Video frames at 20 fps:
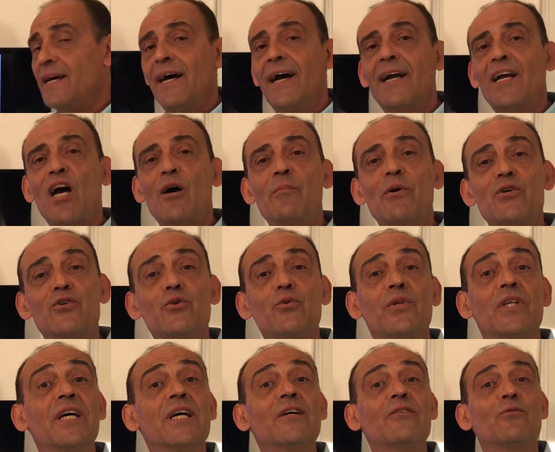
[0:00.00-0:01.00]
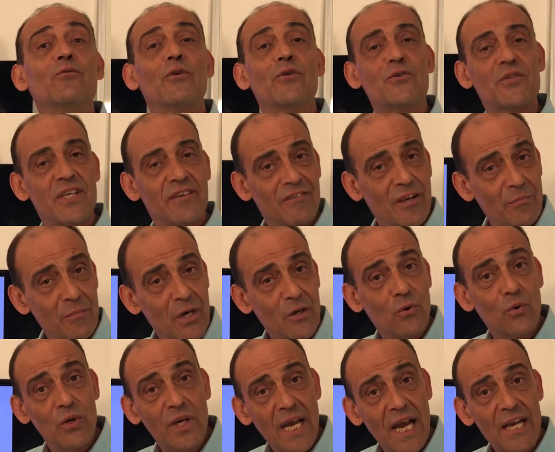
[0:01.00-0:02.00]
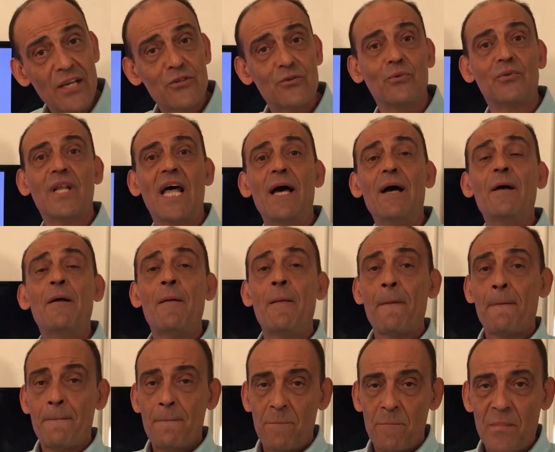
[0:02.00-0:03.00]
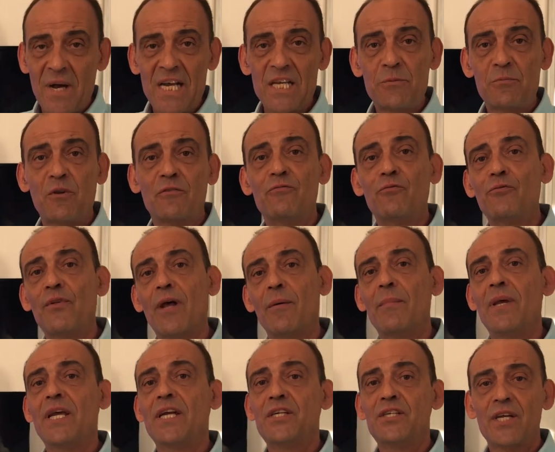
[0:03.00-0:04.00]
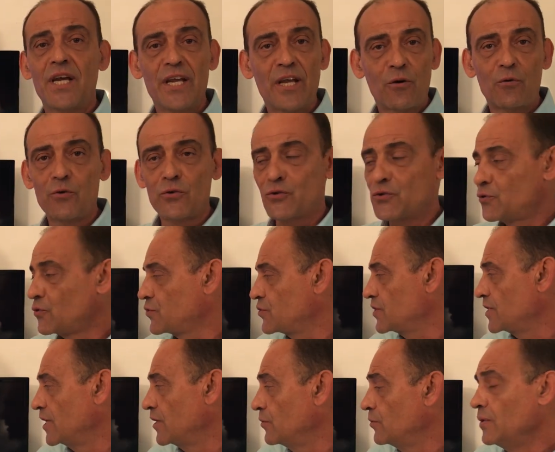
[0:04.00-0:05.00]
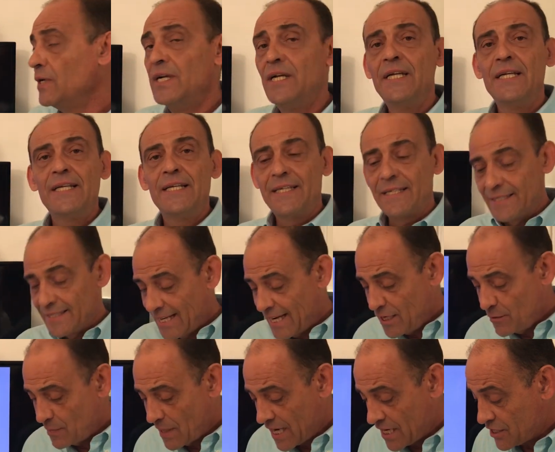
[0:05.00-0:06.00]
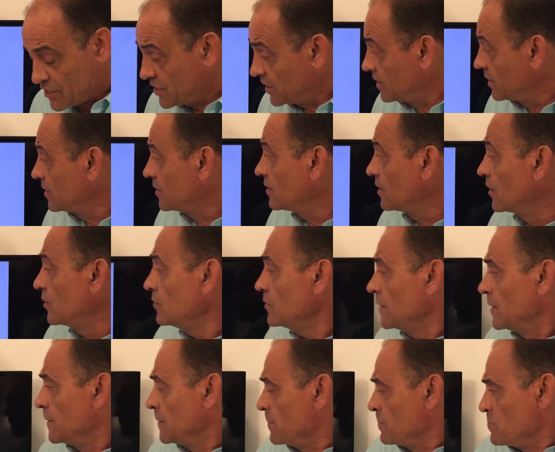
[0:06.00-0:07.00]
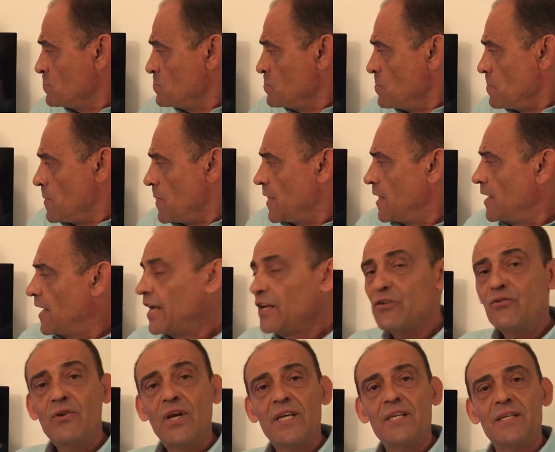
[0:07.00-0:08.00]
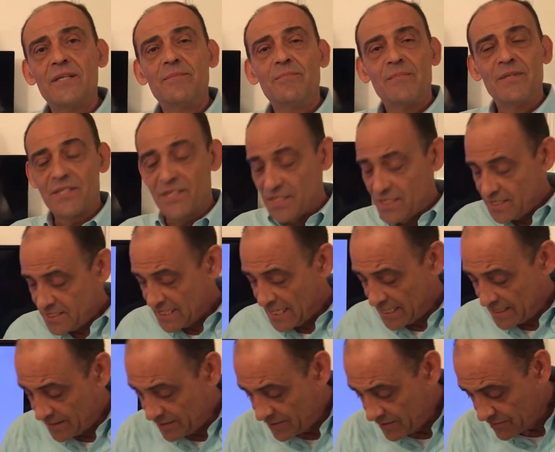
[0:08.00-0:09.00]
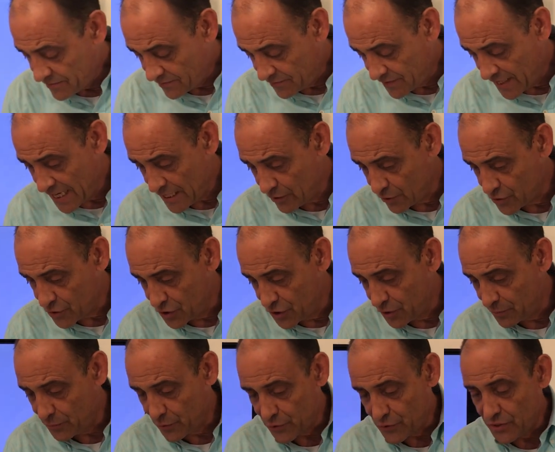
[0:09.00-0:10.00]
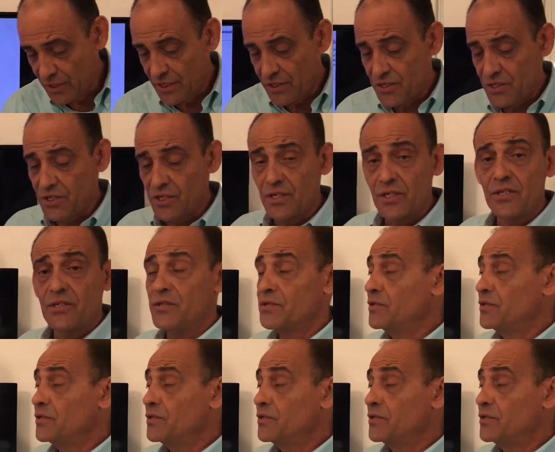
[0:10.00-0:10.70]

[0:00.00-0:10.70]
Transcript: acaba ajudando quando você vai mergulhar e estudar mais profundamente a reconstrução da imagem. Então, é isso aí. Existem vários tipos né, de,